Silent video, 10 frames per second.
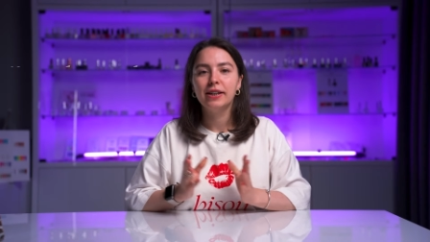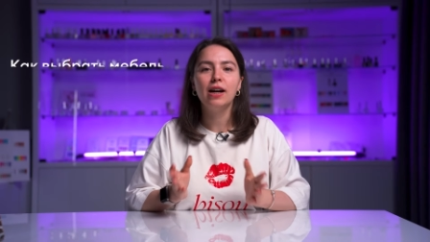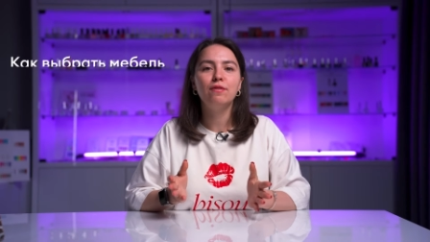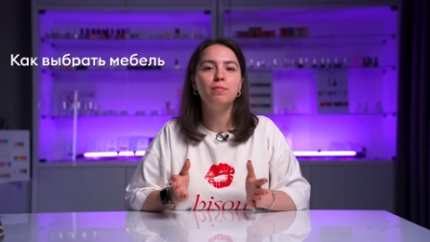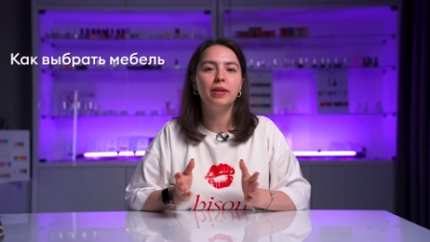
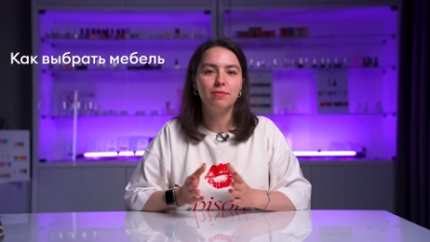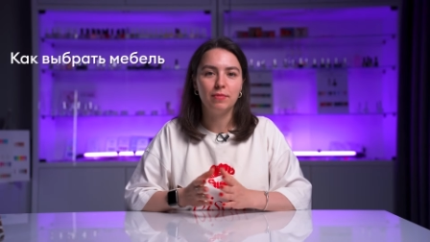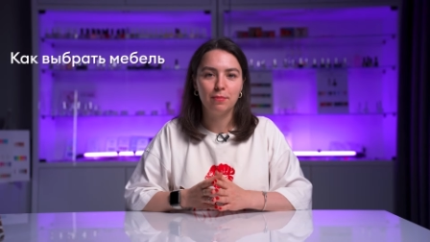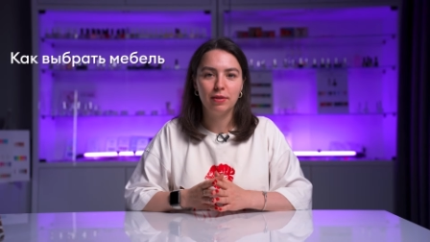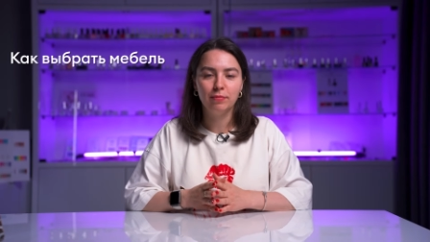Как выбрать
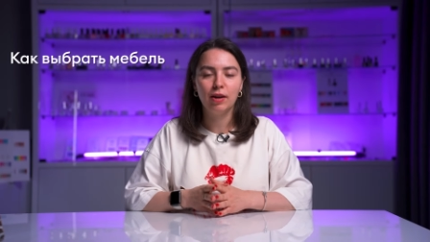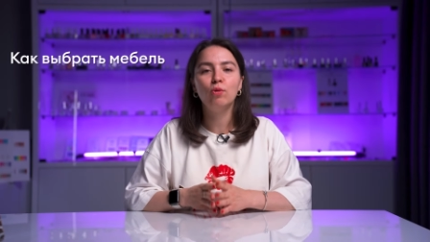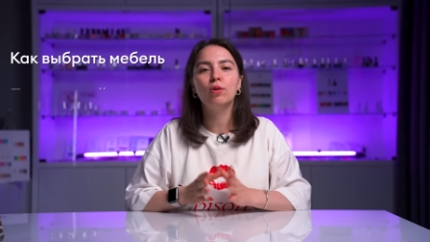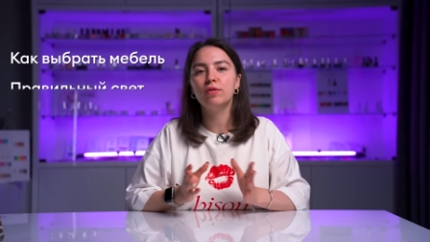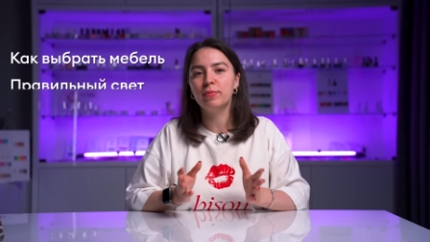мебель,
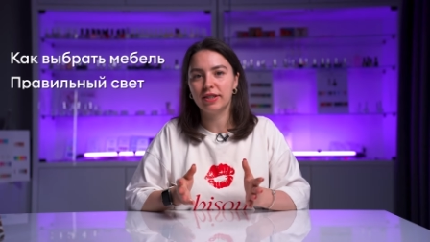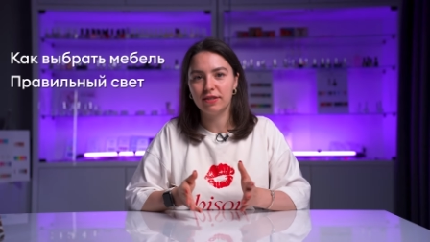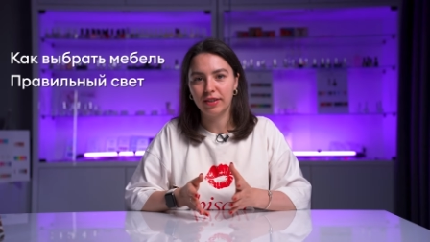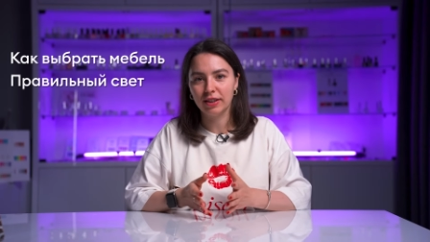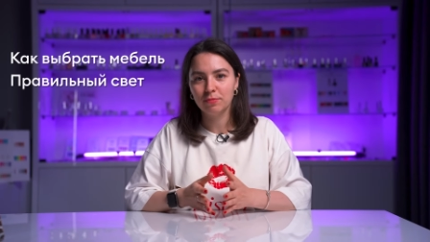какой выбрать
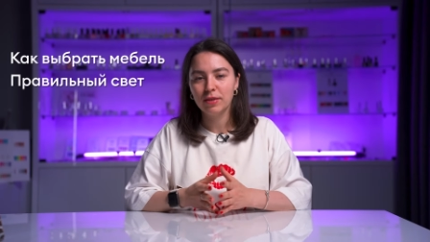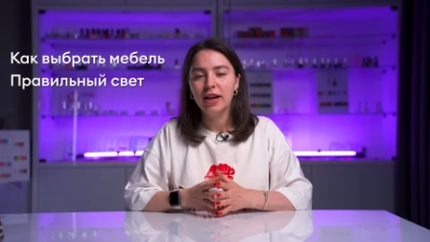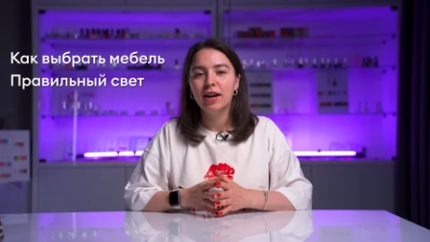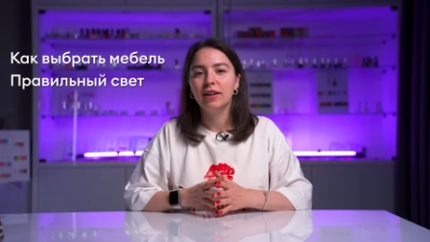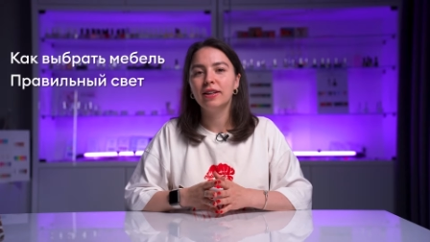цвет,
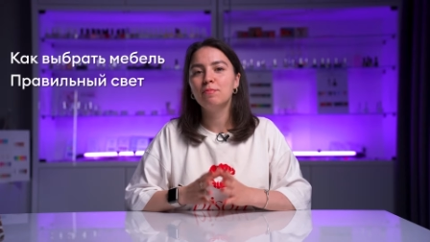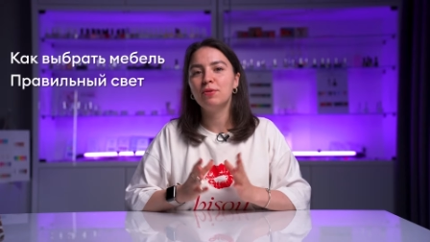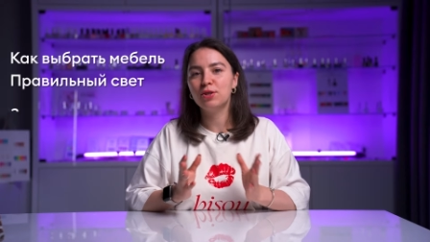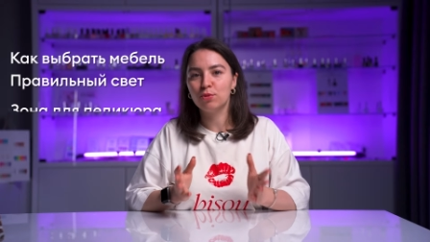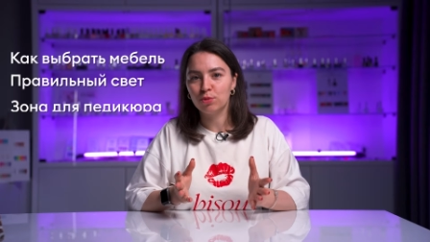на
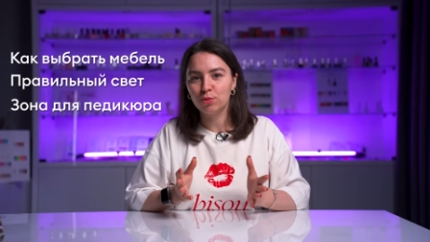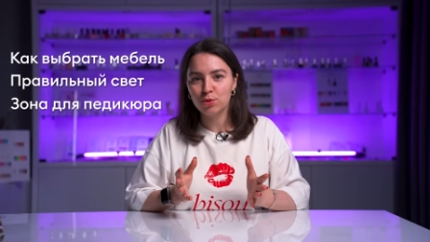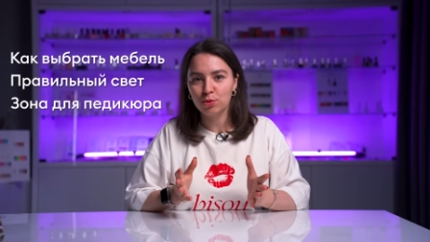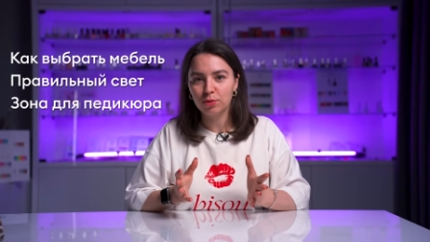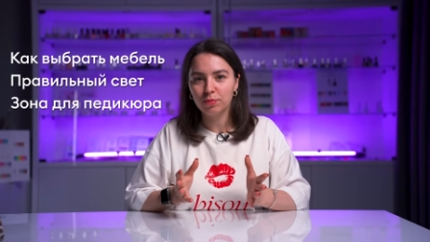
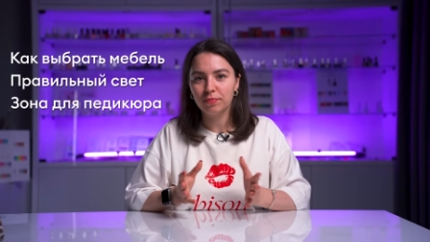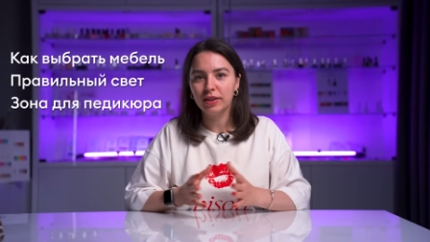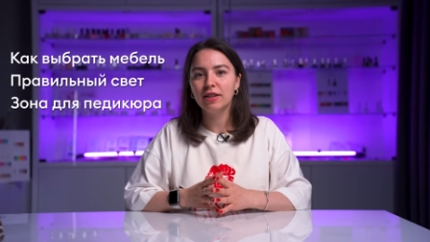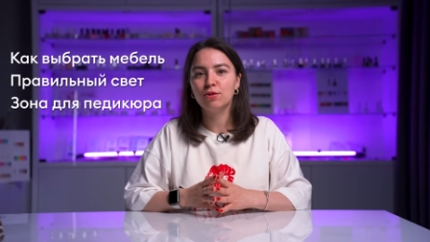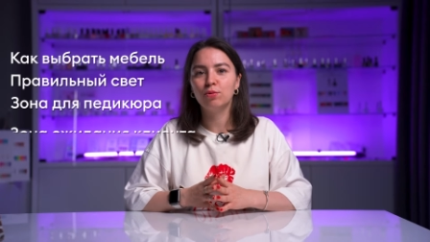педикюрную зону,
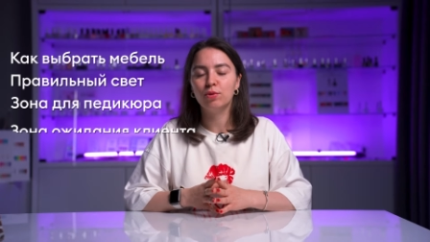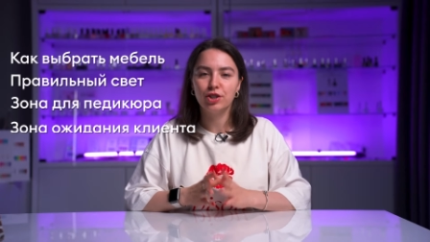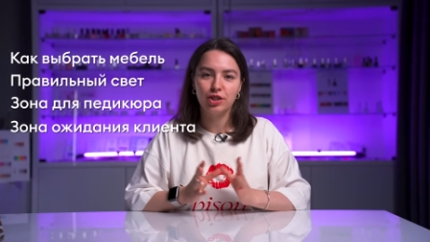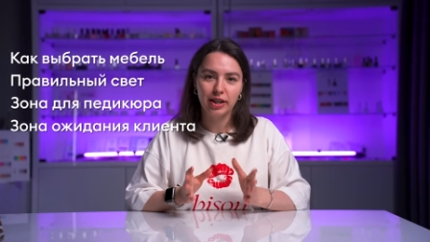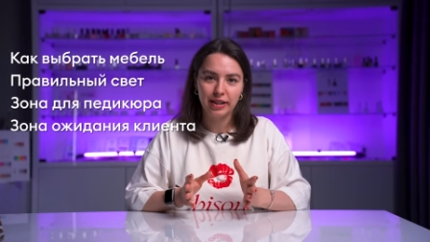на зону
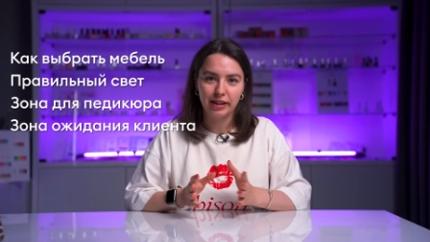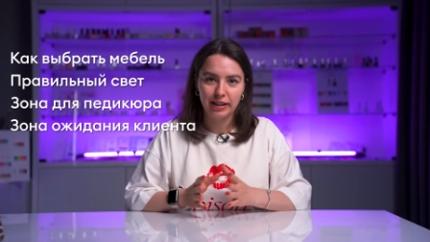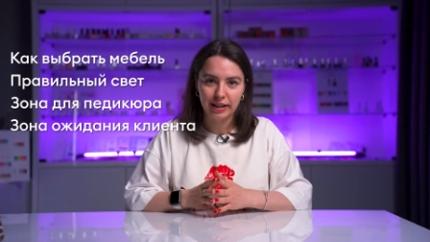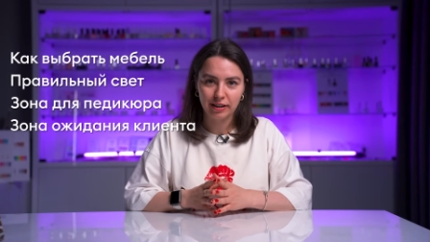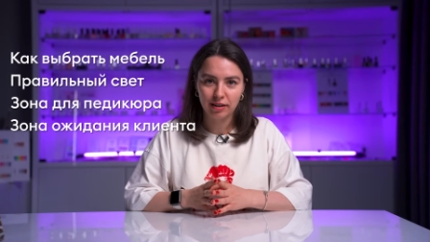ожидания
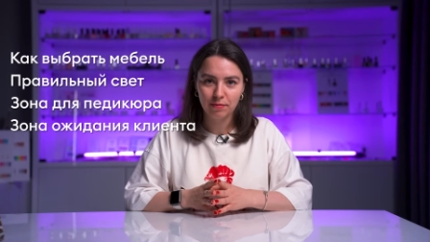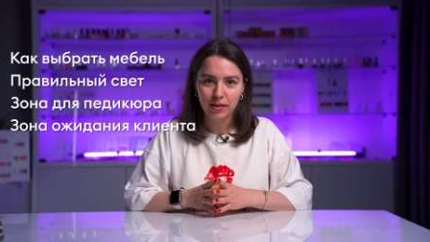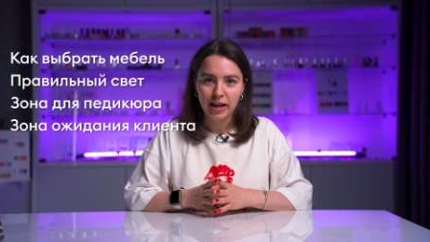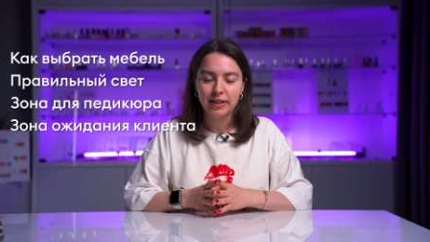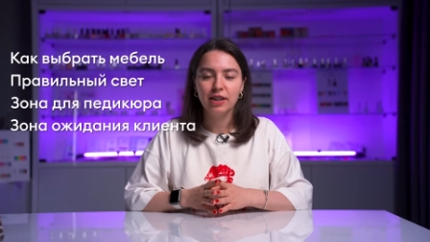клиента,
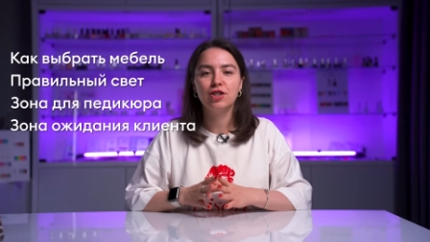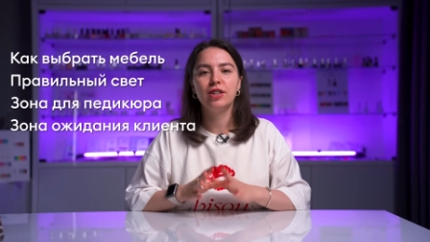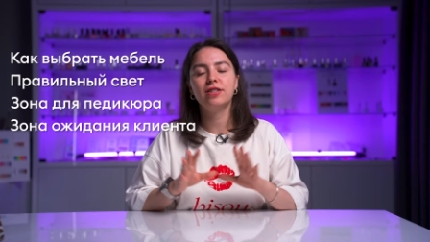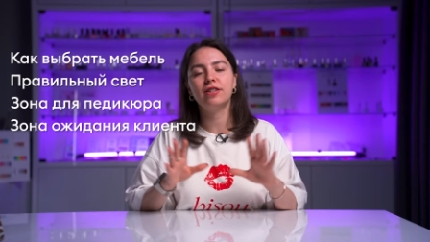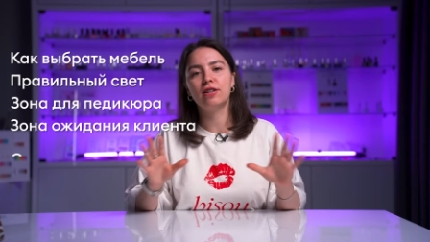также
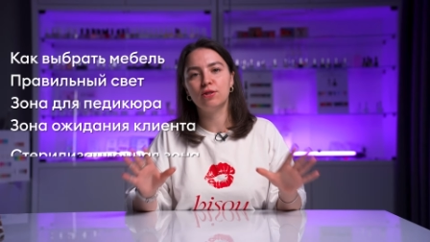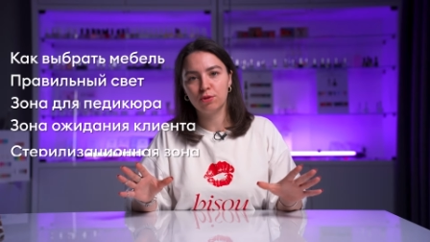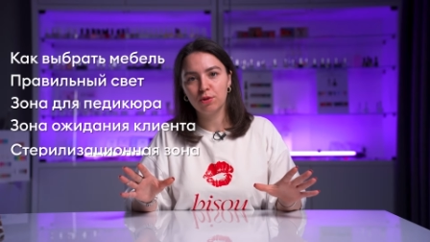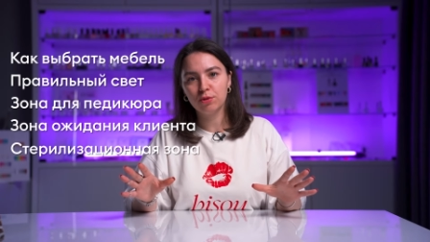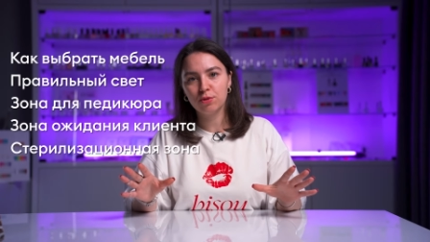на
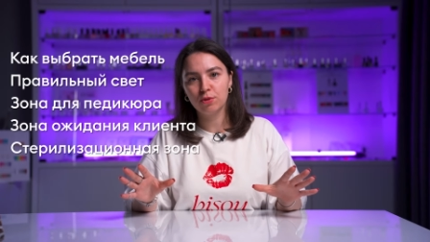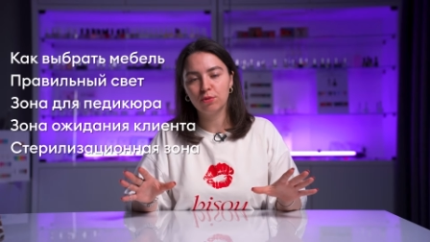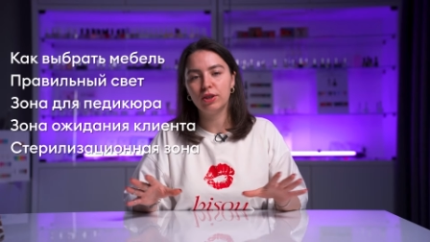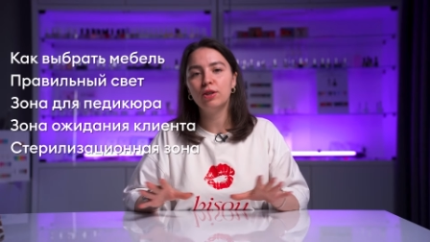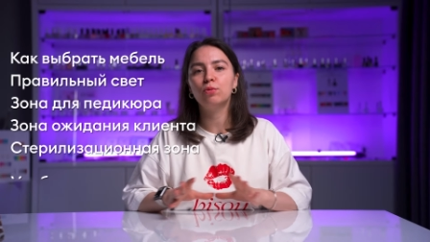стерилизационную
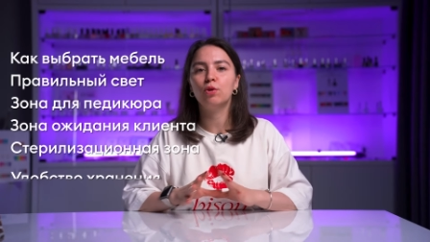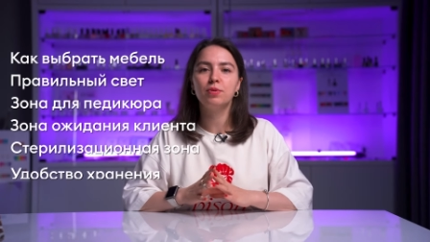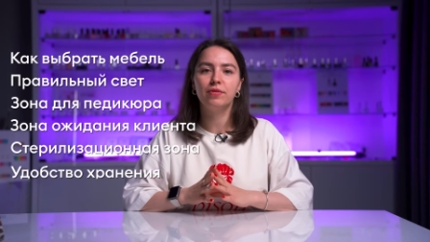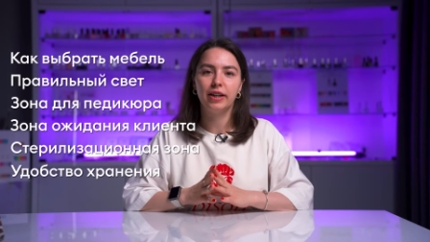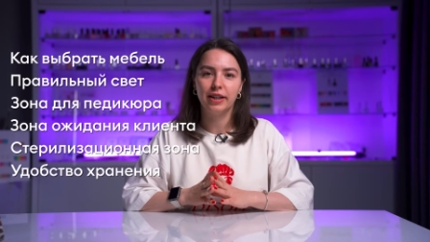зону и
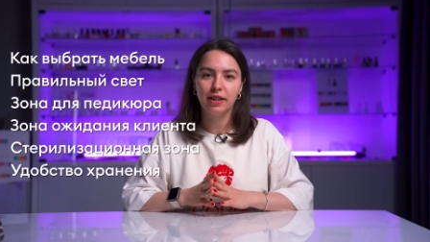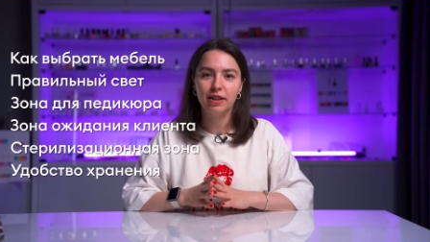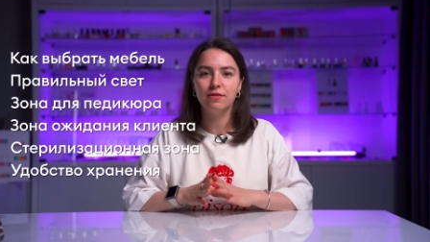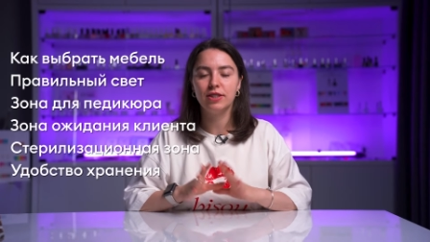удобство хранения